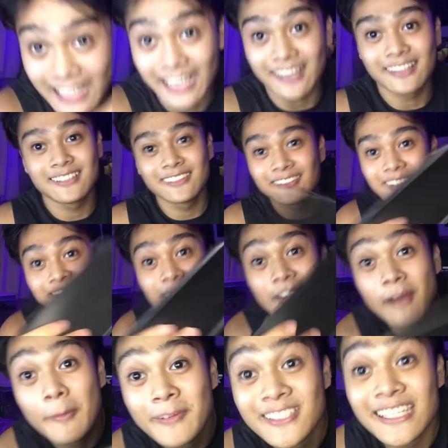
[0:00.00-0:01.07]
yeah,
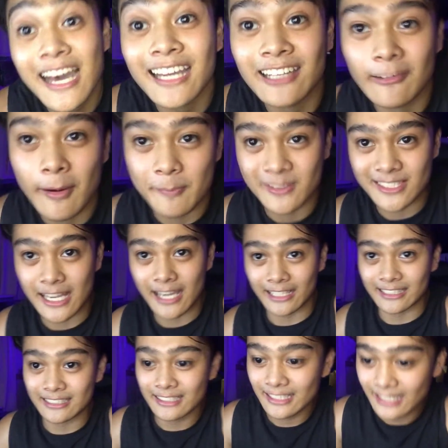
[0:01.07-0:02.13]
lumapit sa akin, lumapit sa
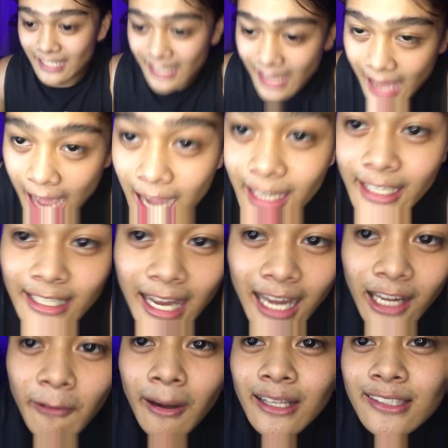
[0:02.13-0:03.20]
akin. Ang
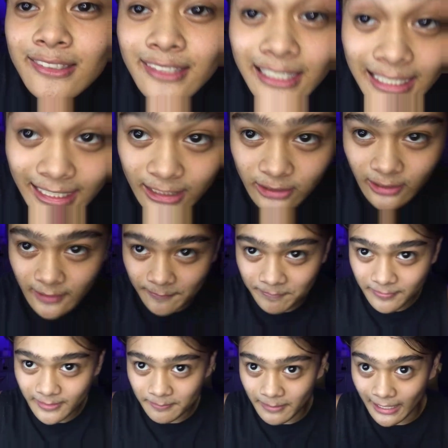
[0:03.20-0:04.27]
ginagawa ni Stilicho,
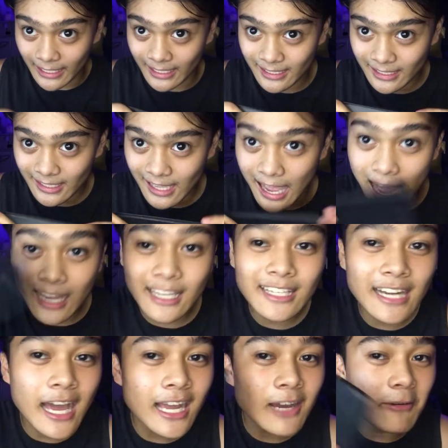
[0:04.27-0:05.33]
pre, ang
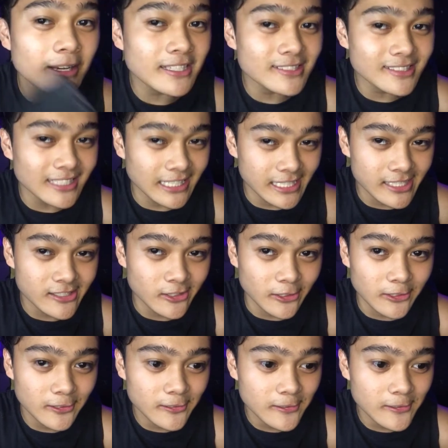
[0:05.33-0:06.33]
ginagawa ni Stilicho,